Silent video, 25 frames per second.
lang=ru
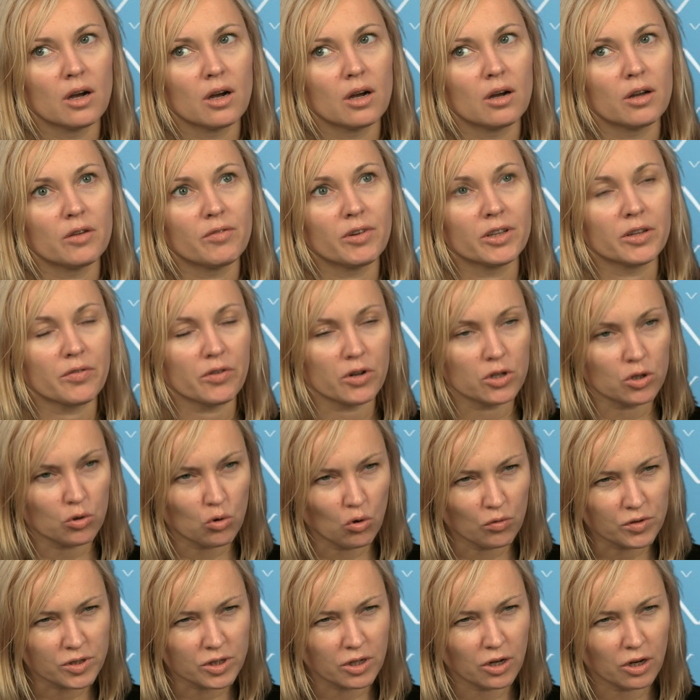
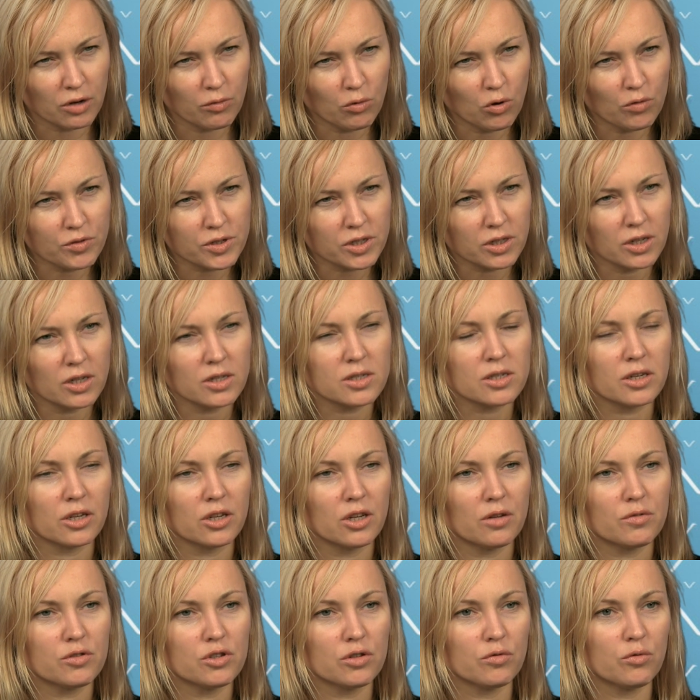Ивано-Франковской, Львовской,
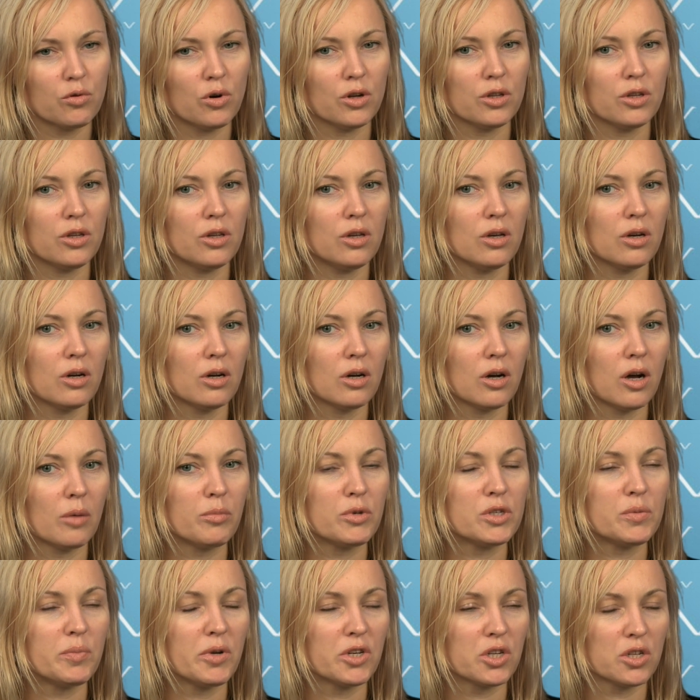скорее всего, они
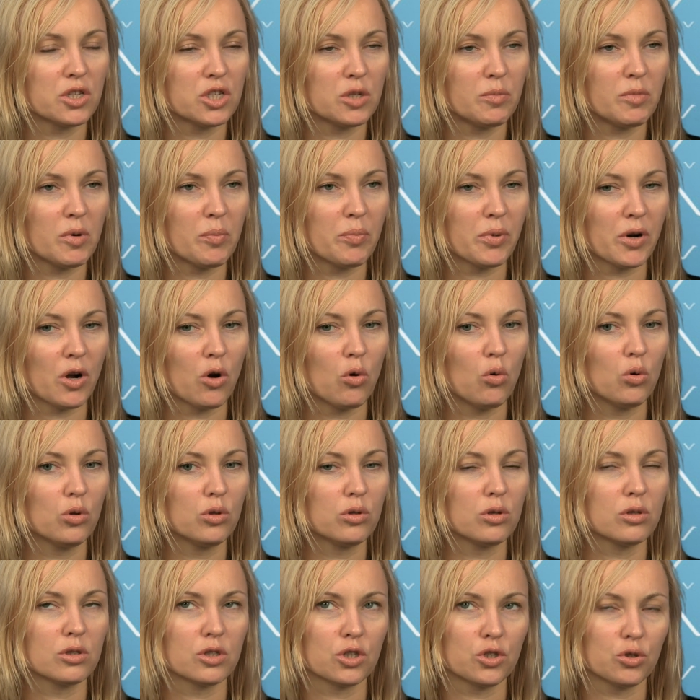обеспечат себе
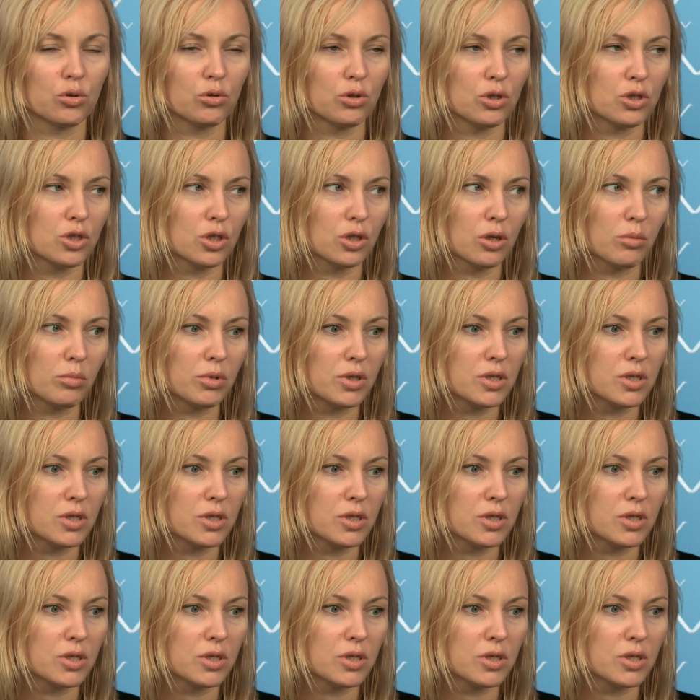проход за счет этих